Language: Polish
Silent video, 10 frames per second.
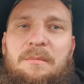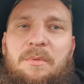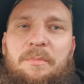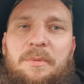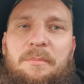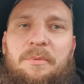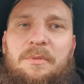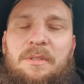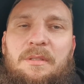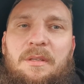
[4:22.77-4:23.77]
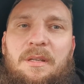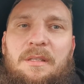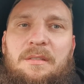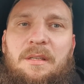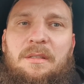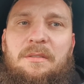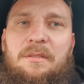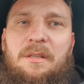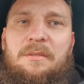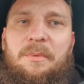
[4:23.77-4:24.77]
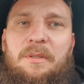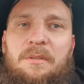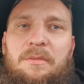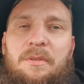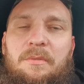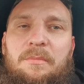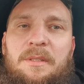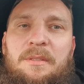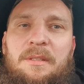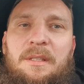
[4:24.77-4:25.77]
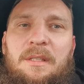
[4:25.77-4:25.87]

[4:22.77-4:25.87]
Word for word: bo przepustnicę raz na jakiś czas powinno się umyć,